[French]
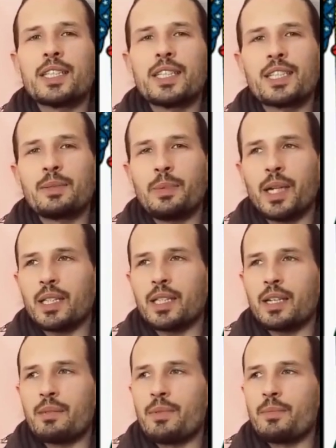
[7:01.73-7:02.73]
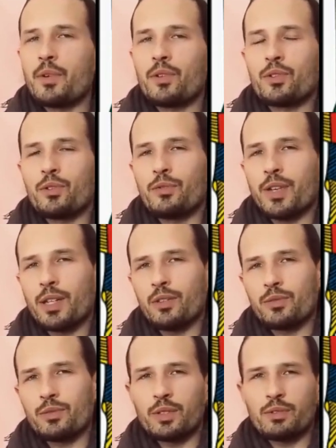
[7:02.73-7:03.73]
et j'expire calmement, je fais
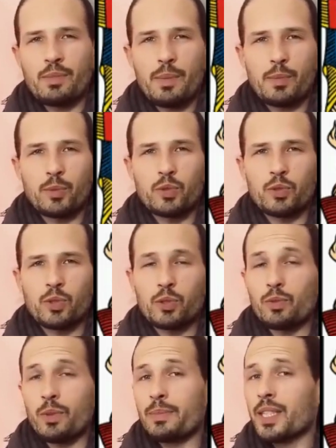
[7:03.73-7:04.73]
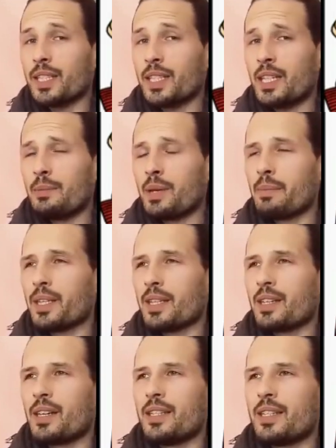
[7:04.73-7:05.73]
attention à ce que ma posture soit bien équilibrée,
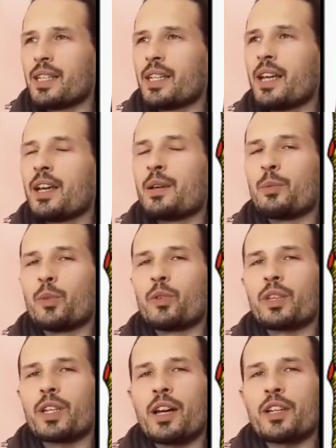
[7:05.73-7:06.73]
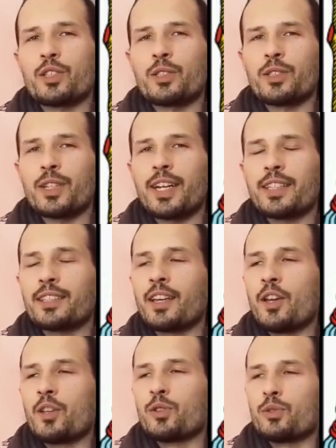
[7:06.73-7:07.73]
bien alignée, mon ancrage correct,
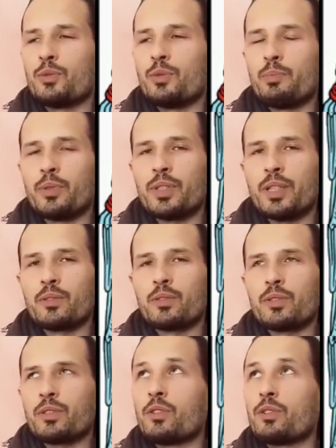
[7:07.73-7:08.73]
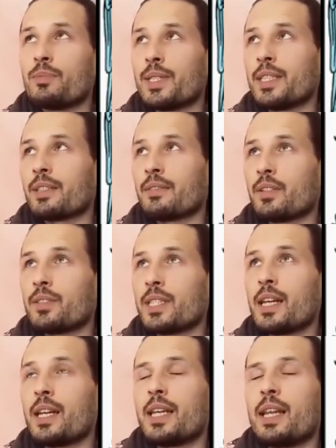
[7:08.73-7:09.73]
je suis posé dans le sol, je m'étire vers le
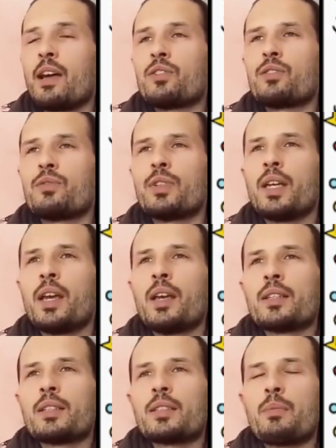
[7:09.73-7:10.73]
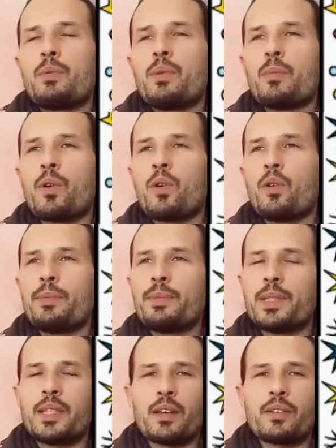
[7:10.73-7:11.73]
ciel, et là je vais simplement
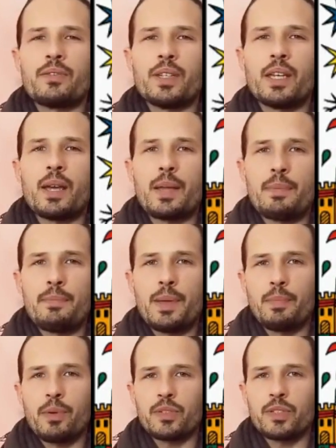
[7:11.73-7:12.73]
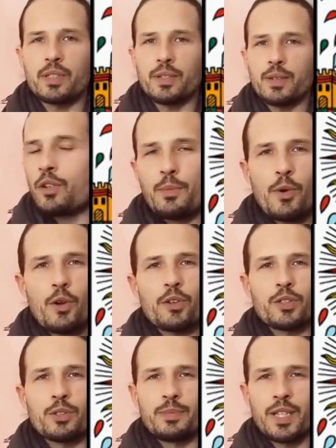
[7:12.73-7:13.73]
observer mes pensées. Comment
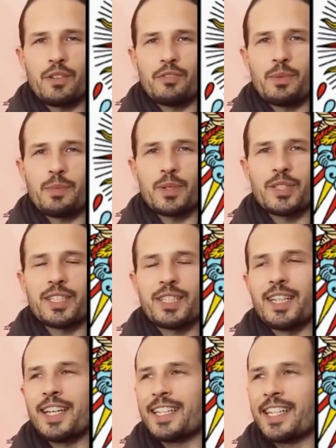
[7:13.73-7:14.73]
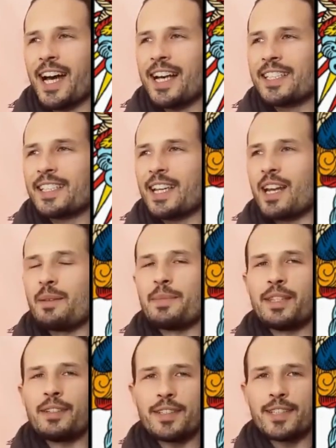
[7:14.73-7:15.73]
j'observe mes pensées Grâce à la
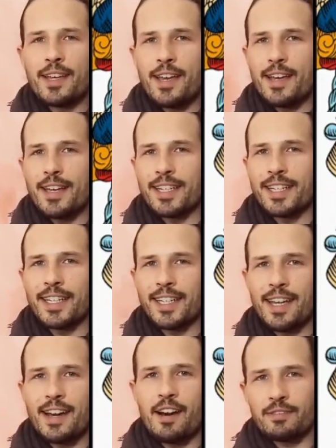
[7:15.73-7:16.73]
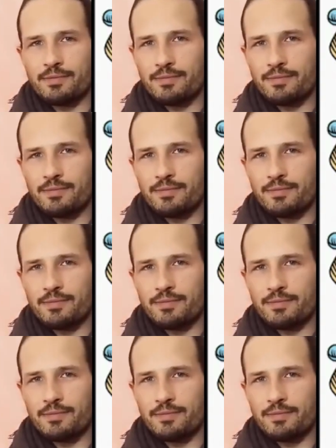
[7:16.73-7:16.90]
méthode REA.